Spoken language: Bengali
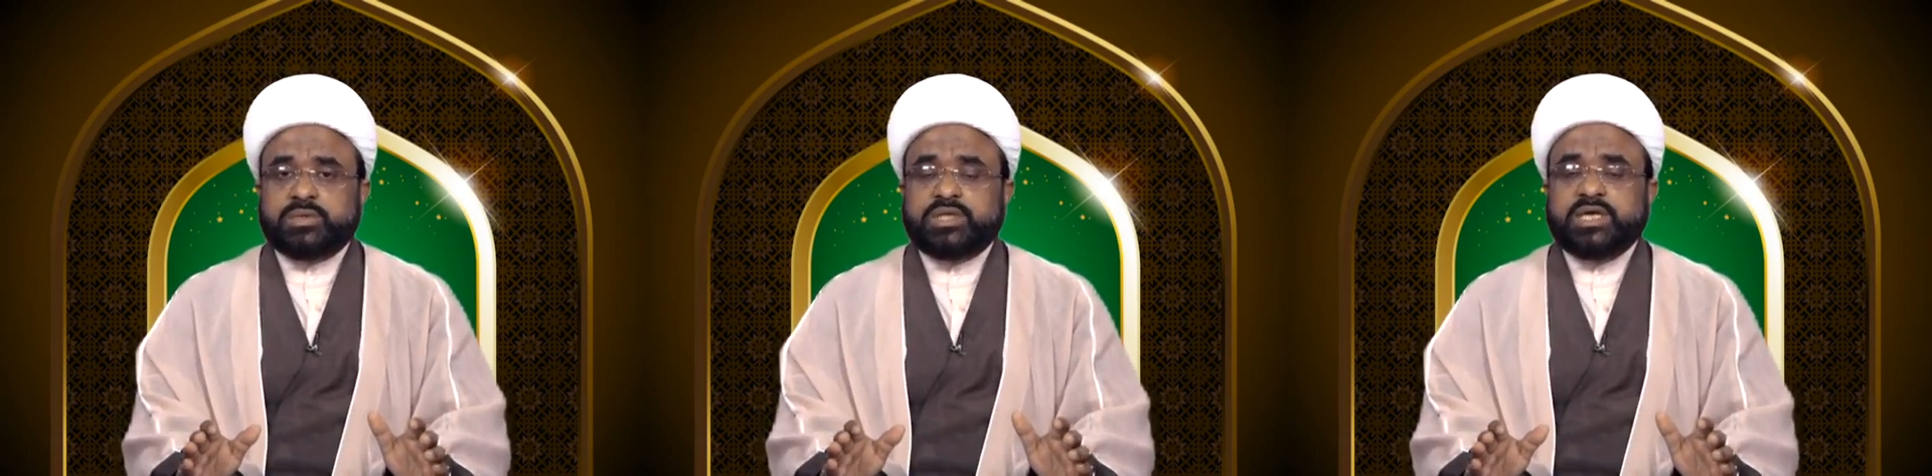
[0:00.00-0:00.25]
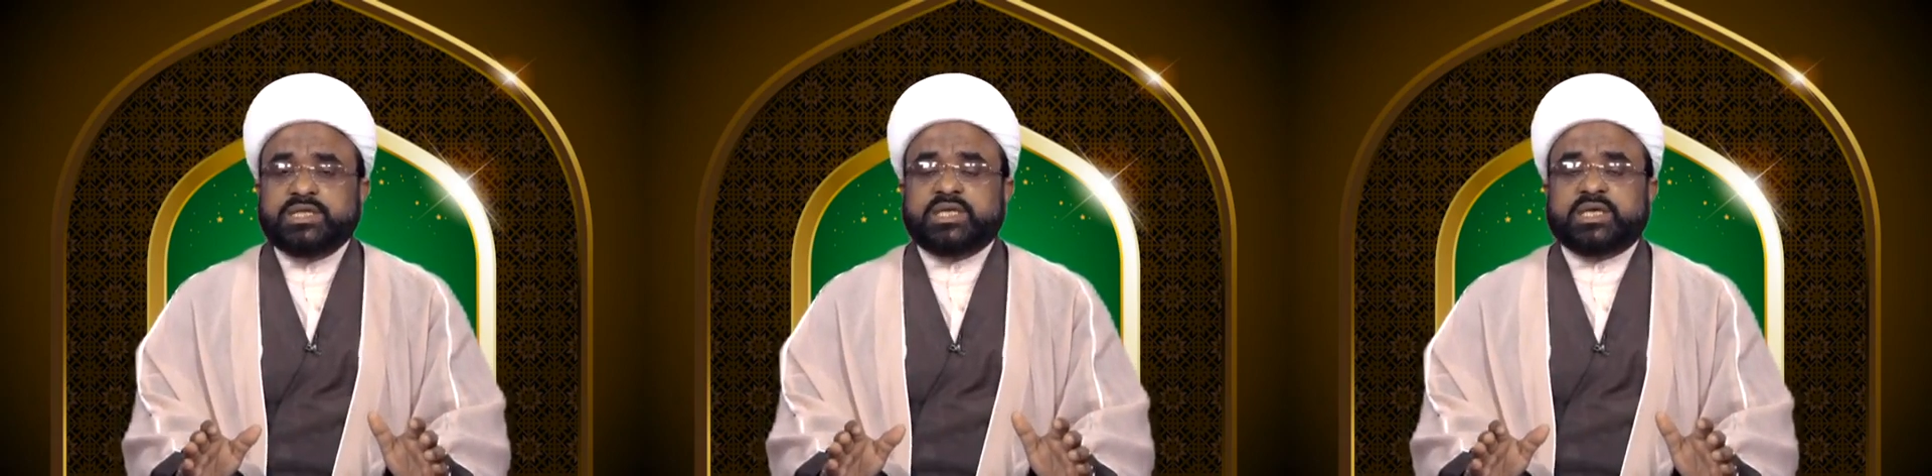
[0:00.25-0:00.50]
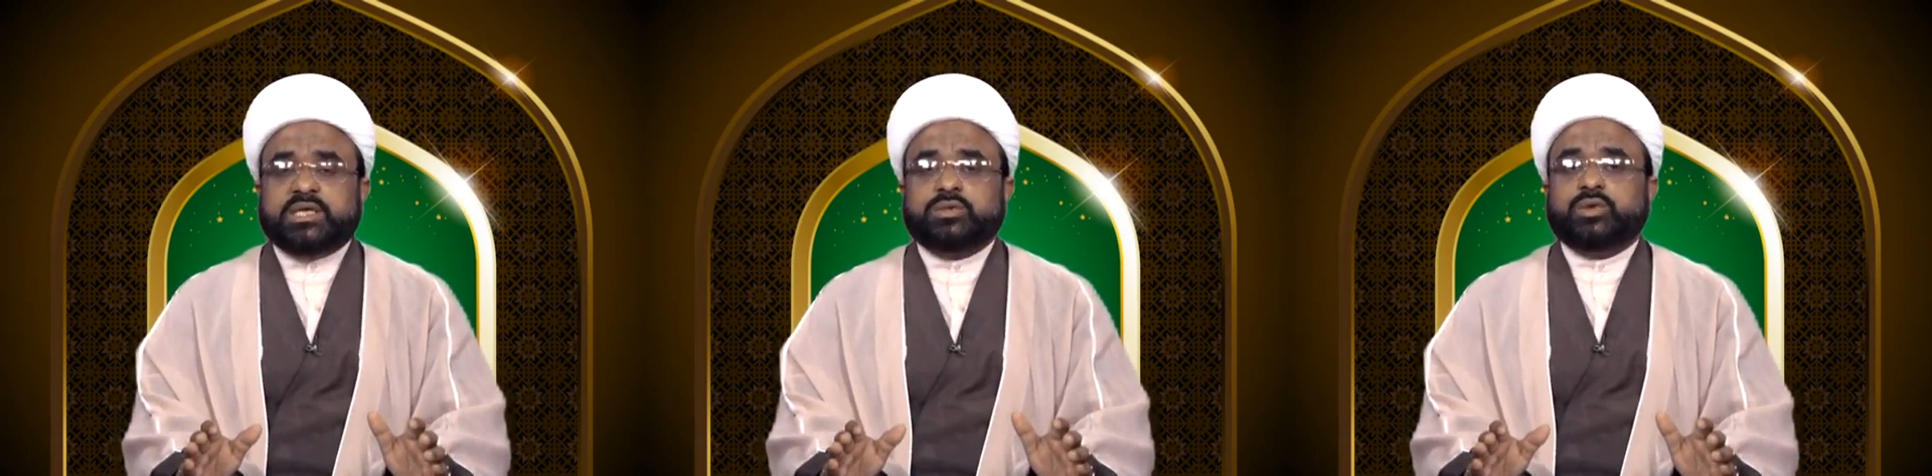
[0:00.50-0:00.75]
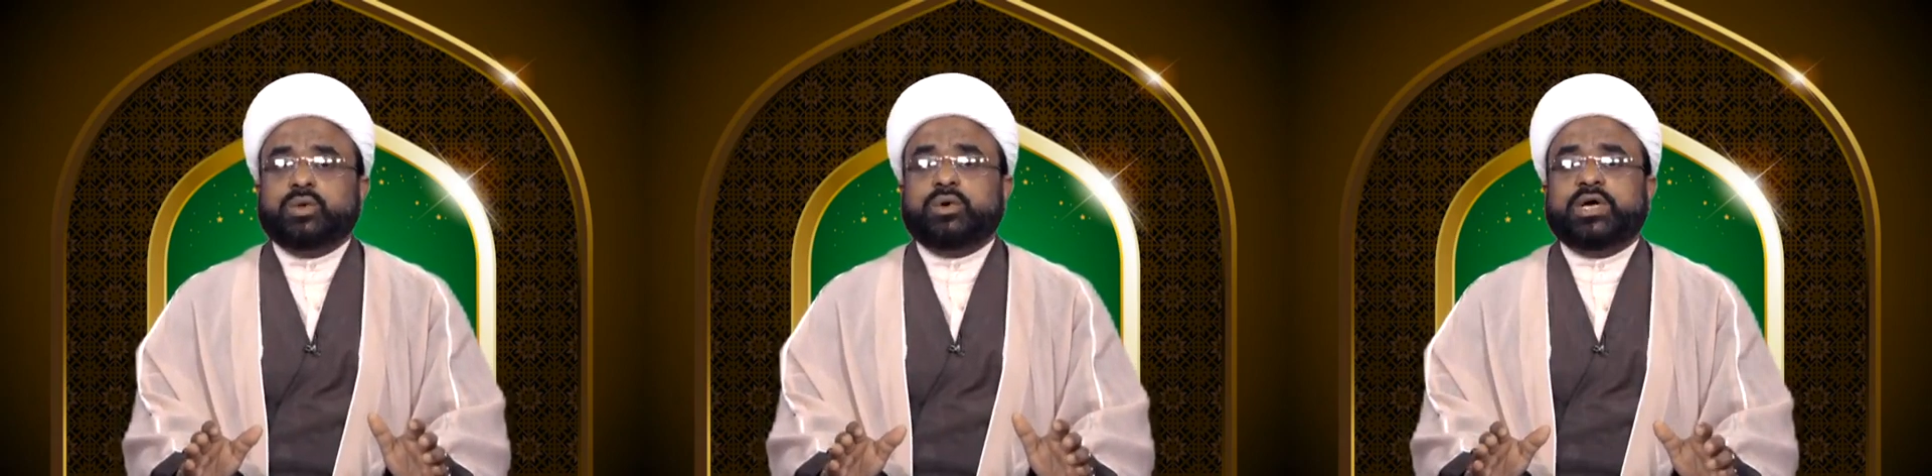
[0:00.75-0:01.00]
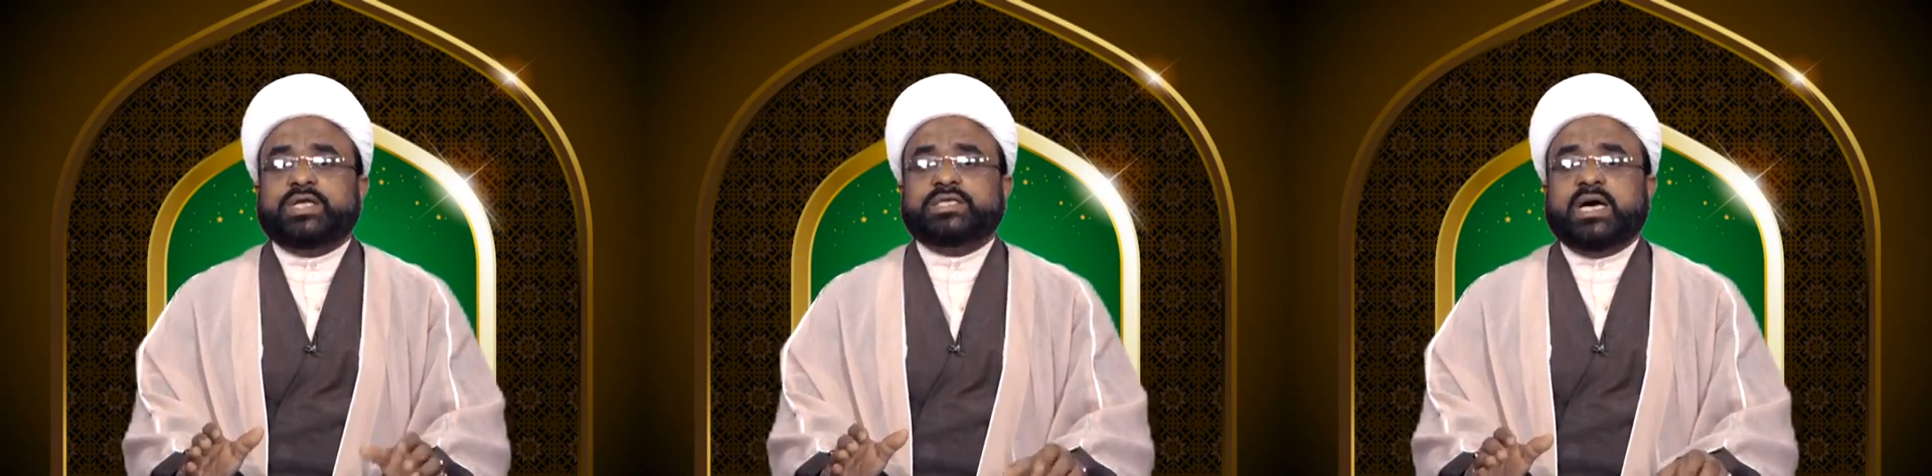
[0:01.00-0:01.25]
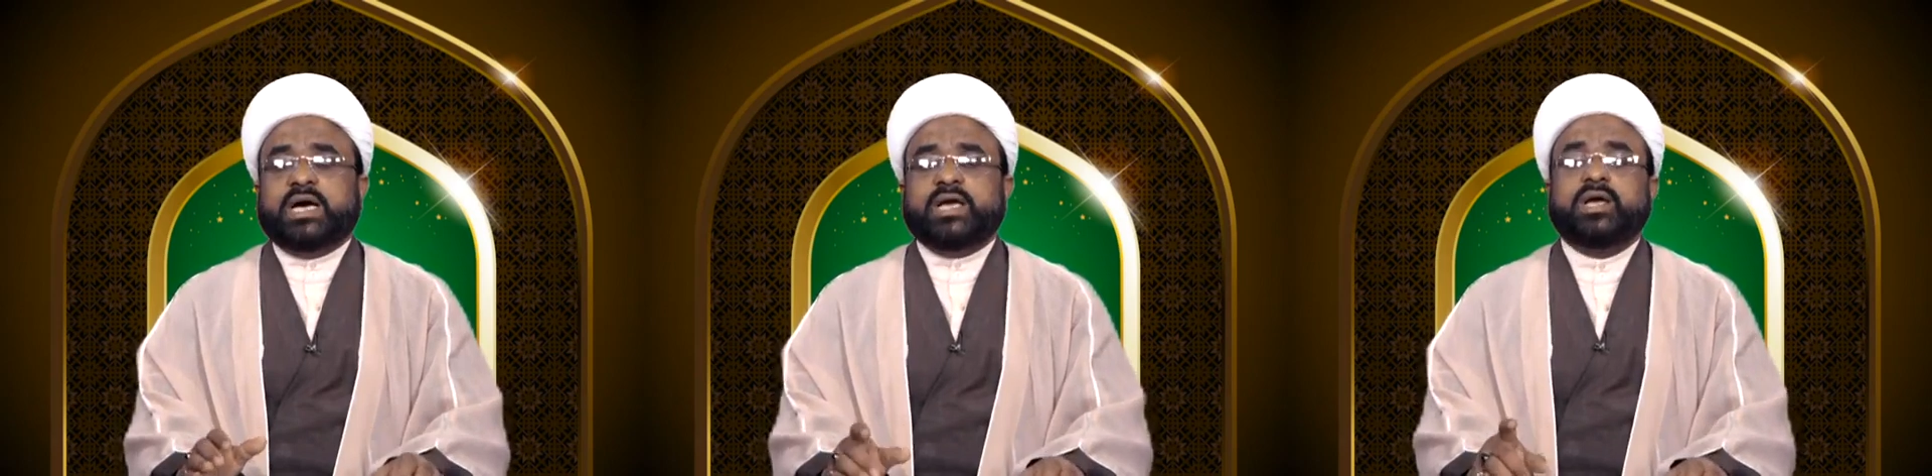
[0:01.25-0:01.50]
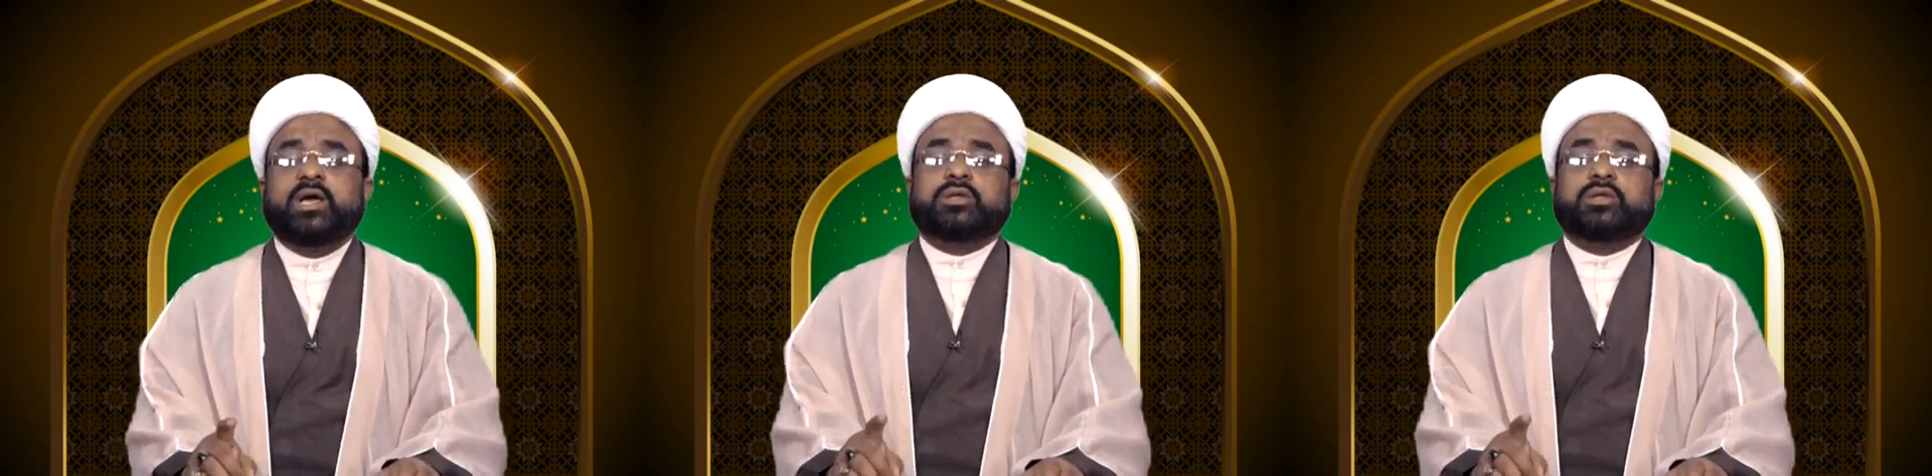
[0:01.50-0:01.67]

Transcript: দিন থেকে দূর হয়ে যায়